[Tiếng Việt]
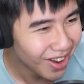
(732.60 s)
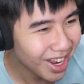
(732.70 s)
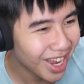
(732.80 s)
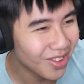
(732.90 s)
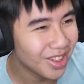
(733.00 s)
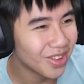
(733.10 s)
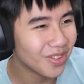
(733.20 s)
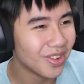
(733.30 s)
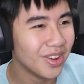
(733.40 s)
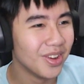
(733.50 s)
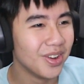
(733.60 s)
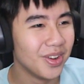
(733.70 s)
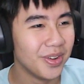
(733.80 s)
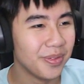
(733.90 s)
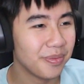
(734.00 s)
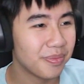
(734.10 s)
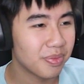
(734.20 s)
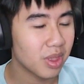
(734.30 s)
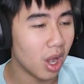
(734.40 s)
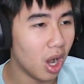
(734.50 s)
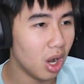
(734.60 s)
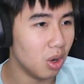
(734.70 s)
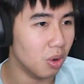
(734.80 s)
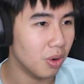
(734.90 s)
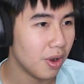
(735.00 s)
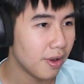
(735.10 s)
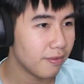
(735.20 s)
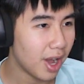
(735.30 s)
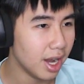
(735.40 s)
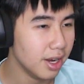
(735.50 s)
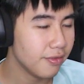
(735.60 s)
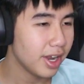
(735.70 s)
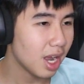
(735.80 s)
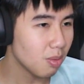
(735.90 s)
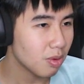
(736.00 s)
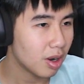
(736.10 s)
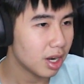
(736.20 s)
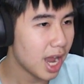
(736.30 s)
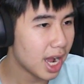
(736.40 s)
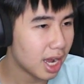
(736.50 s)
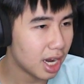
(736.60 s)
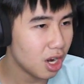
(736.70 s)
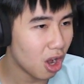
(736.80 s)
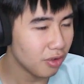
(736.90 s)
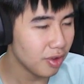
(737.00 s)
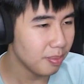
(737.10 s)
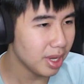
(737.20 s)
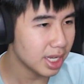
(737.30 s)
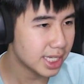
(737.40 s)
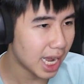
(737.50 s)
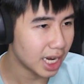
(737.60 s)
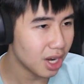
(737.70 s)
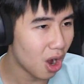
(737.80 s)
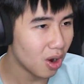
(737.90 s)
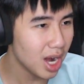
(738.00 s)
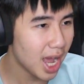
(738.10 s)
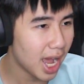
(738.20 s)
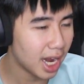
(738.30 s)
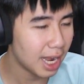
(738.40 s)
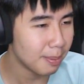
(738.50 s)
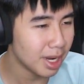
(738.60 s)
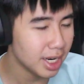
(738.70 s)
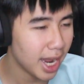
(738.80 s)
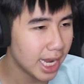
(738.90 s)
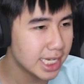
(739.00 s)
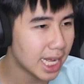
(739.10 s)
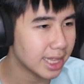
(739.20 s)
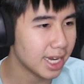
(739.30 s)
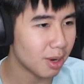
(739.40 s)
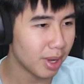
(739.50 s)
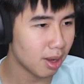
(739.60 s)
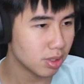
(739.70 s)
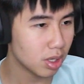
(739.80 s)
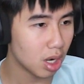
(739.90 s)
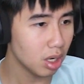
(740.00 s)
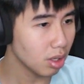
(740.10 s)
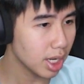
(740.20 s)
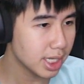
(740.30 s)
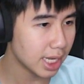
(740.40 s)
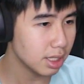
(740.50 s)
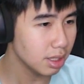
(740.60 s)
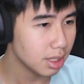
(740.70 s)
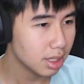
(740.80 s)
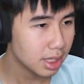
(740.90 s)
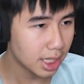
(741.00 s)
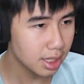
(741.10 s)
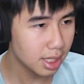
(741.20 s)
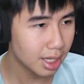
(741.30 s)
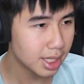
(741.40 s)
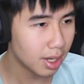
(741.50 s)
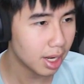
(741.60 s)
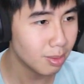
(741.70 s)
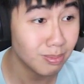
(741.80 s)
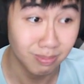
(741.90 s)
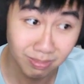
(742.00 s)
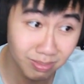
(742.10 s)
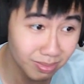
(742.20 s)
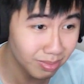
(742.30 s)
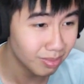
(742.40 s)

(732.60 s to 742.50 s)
ok tiếp tục ồ oh, và hưng vlog đang à, nói với mình rằng đó là làm ơn hãy trả tiền học đại học cho con ok trả chứ trả chứ tại sao lại không ừ